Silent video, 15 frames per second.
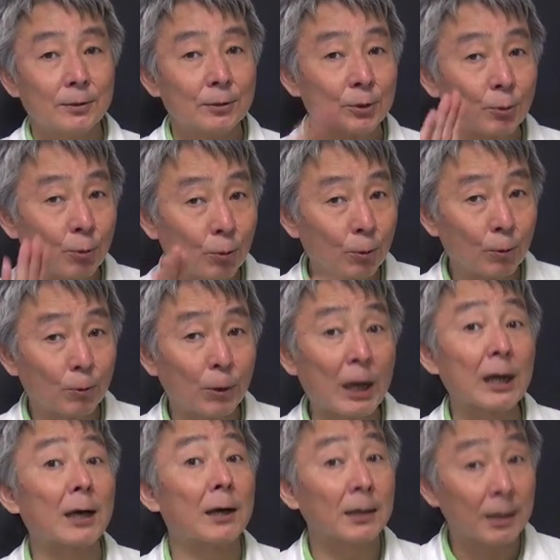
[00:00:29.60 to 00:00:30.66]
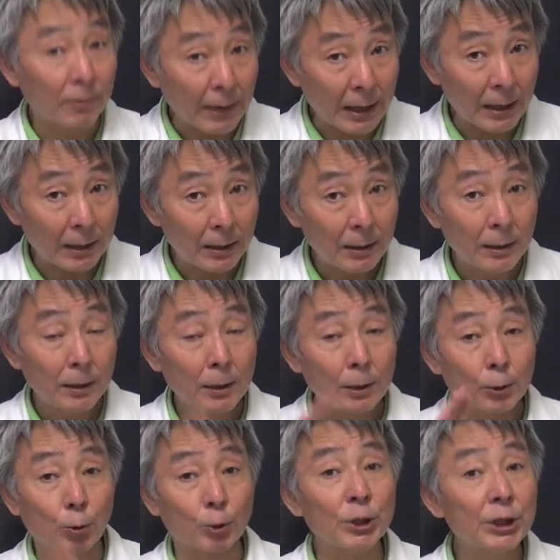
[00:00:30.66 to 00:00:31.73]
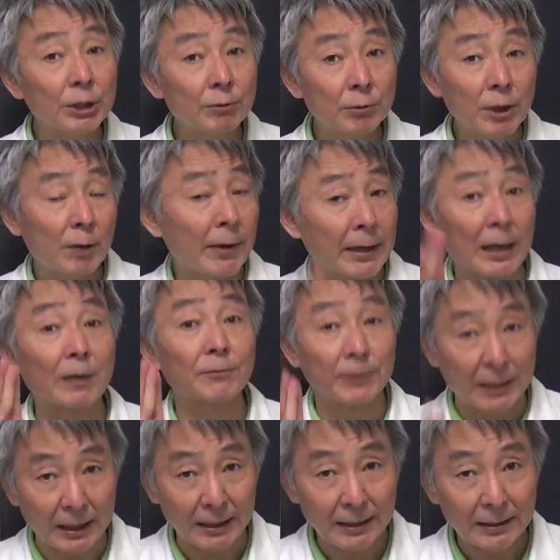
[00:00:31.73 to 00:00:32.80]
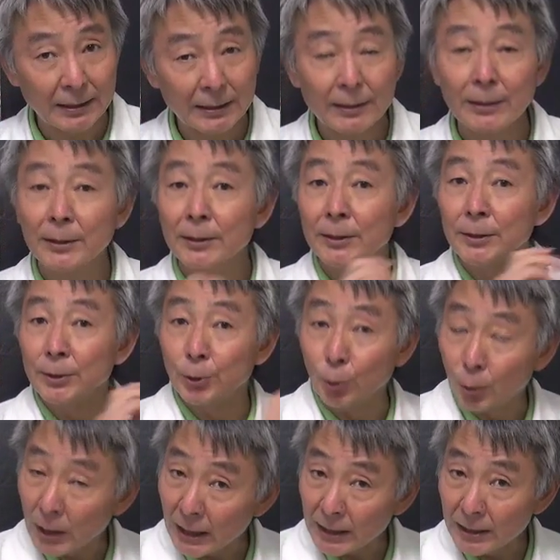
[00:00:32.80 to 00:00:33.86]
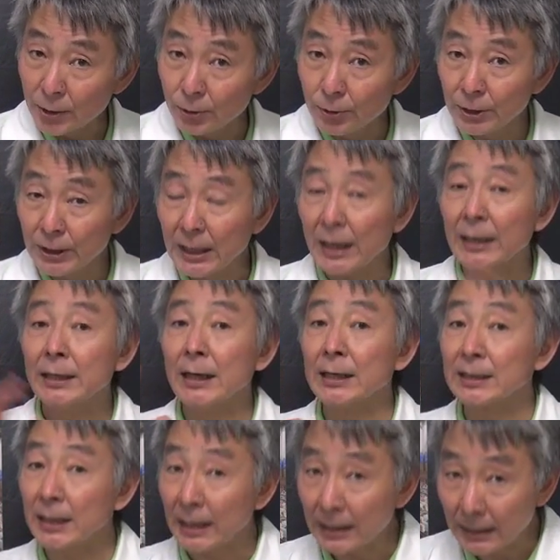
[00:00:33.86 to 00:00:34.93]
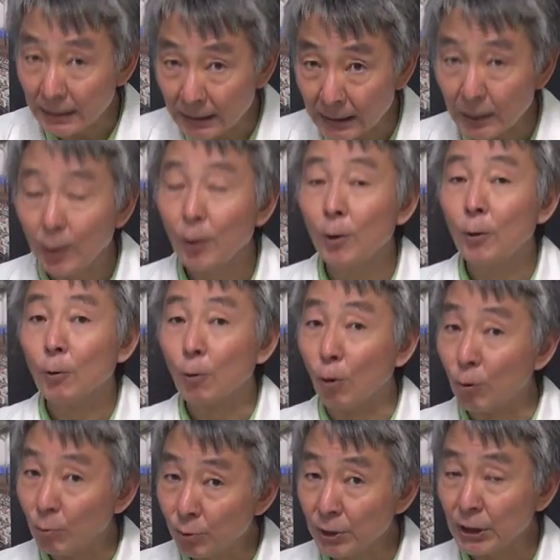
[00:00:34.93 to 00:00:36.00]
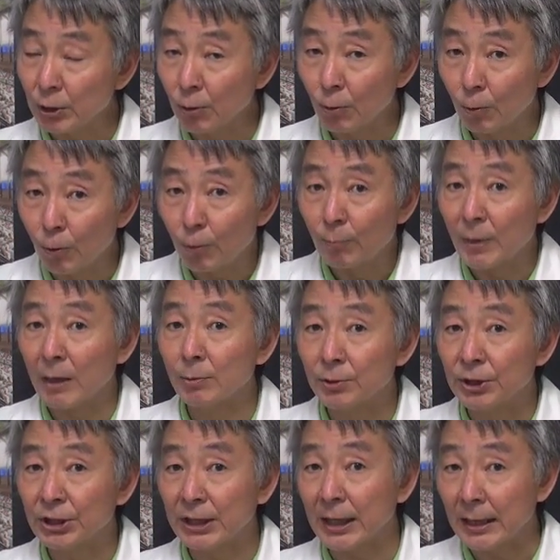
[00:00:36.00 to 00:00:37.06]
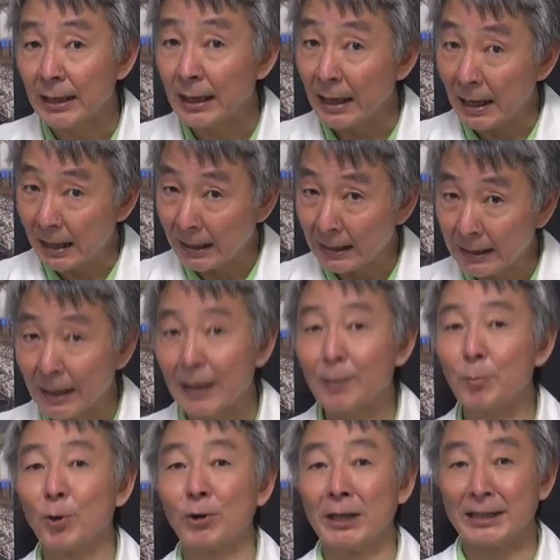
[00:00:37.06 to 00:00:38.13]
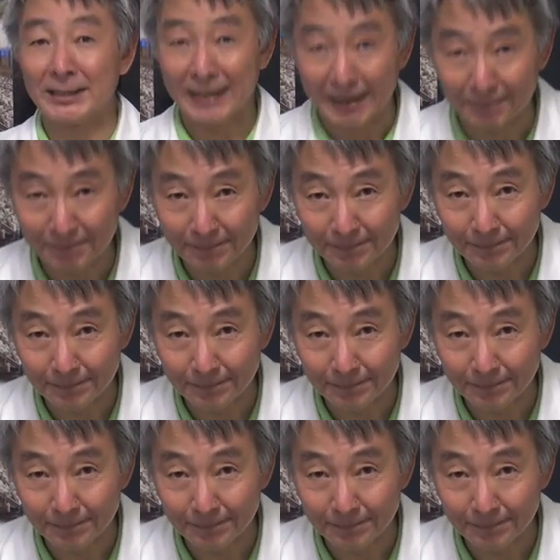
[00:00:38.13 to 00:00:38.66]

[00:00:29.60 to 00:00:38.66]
その頃の唐揚げは鶏肉ではなくて魚介類や野菜に小麦粉をまぶして揚げたものでした